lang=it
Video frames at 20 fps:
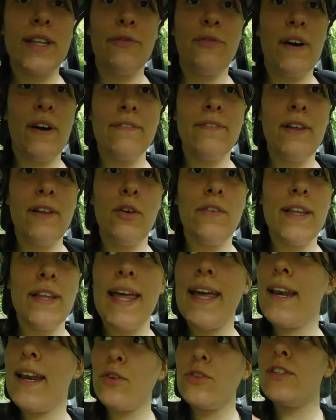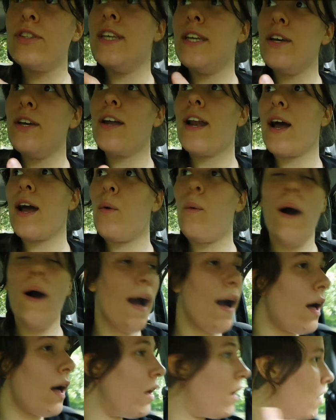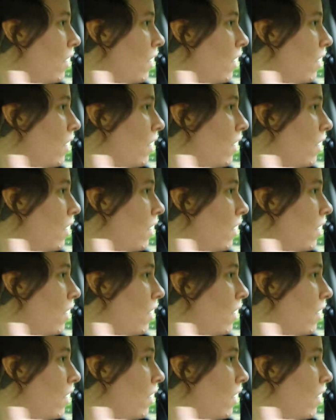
a farvelo vedere, oddio era qua!